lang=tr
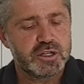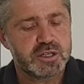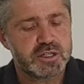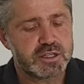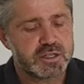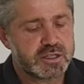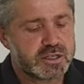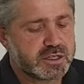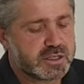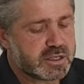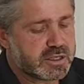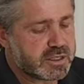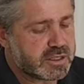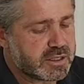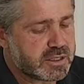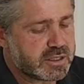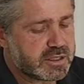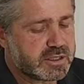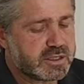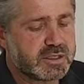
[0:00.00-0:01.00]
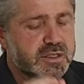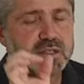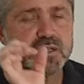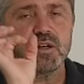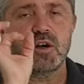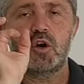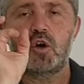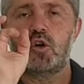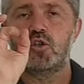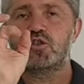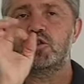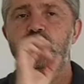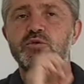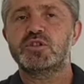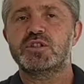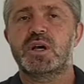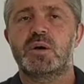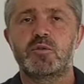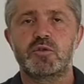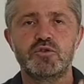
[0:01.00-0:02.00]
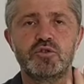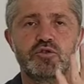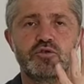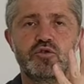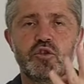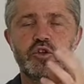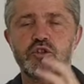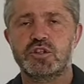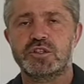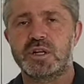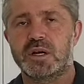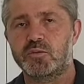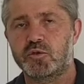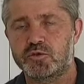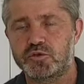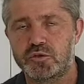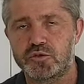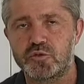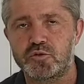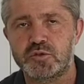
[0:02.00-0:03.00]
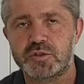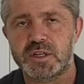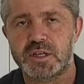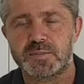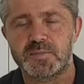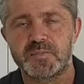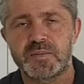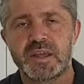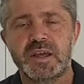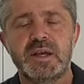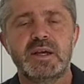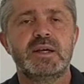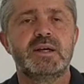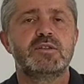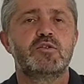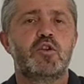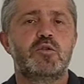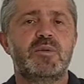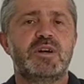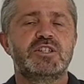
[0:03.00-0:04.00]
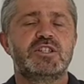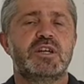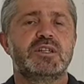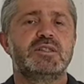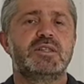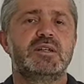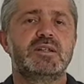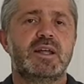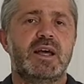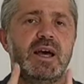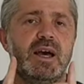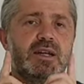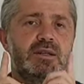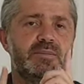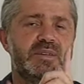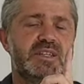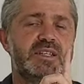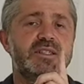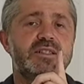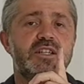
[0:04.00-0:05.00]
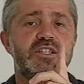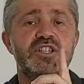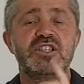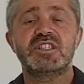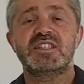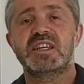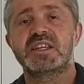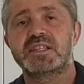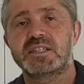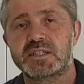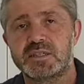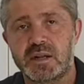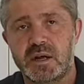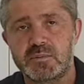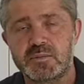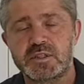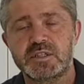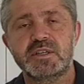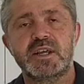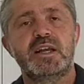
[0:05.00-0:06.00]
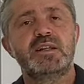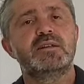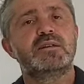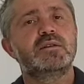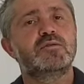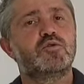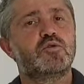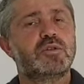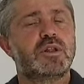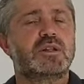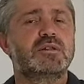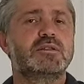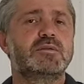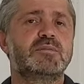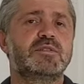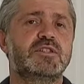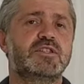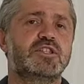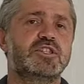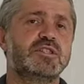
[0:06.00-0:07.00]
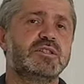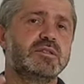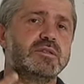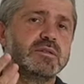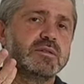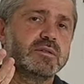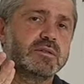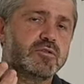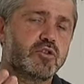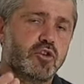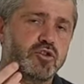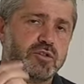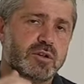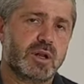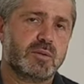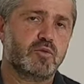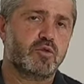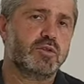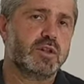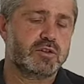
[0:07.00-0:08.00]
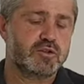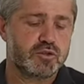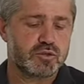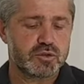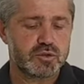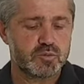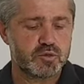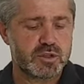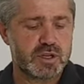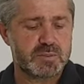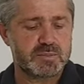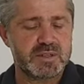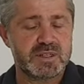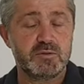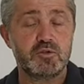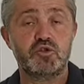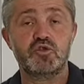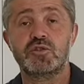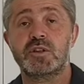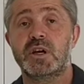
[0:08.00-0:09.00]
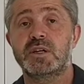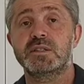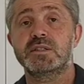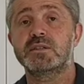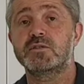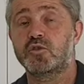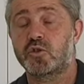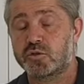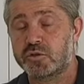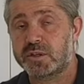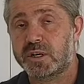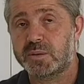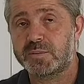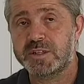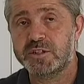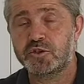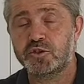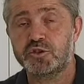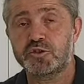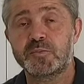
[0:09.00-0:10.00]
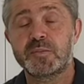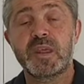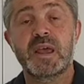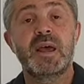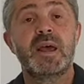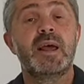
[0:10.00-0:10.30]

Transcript: Ee, ölçümüz tam oluyor. 4 gram oluyor dostlarım. Normal şartlarda her 1 litre için 8 gramdır. 50'lik kullandığımız için 4 gram kullanıyoruz. Bu da 1,5 tanesi 4 gram ediyor.